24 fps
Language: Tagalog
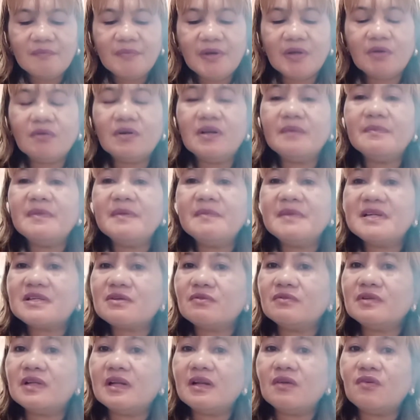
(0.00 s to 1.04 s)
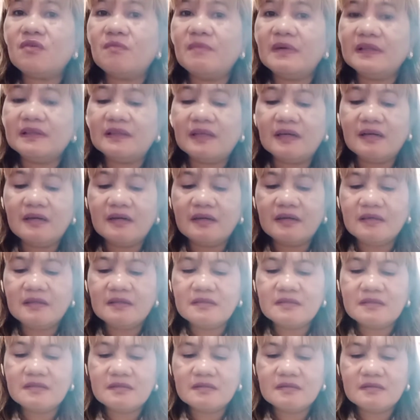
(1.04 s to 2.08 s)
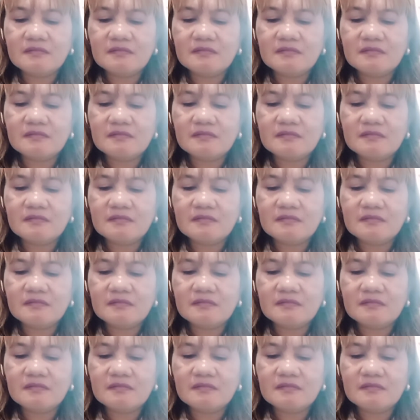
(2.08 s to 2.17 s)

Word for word: Pero namimiss ko na rin kumanta guys.